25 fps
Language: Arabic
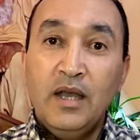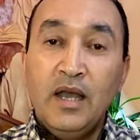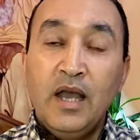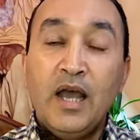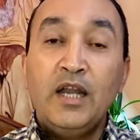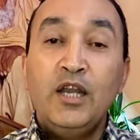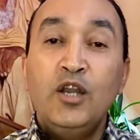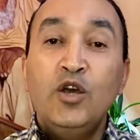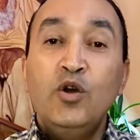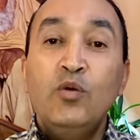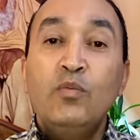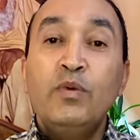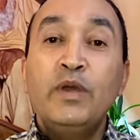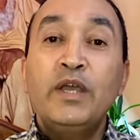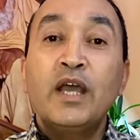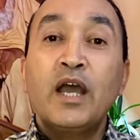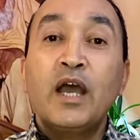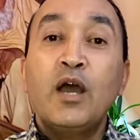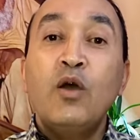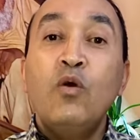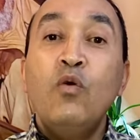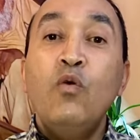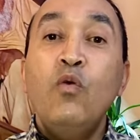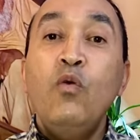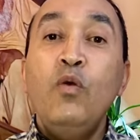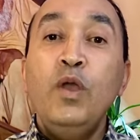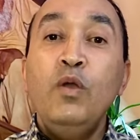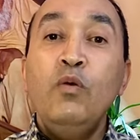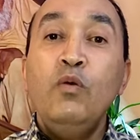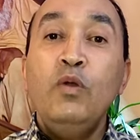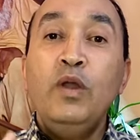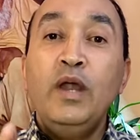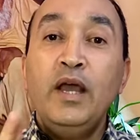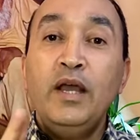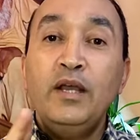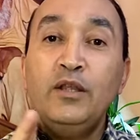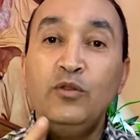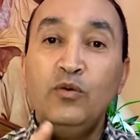انهم كيقويو
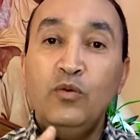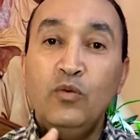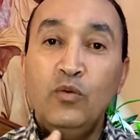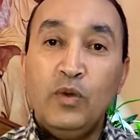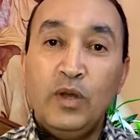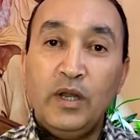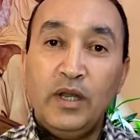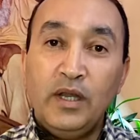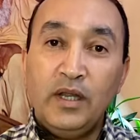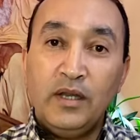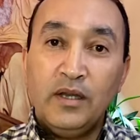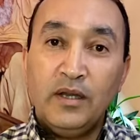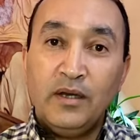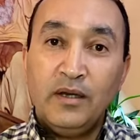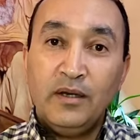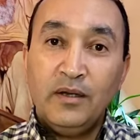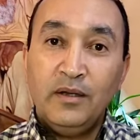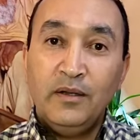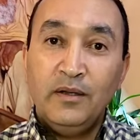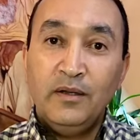العدو علينا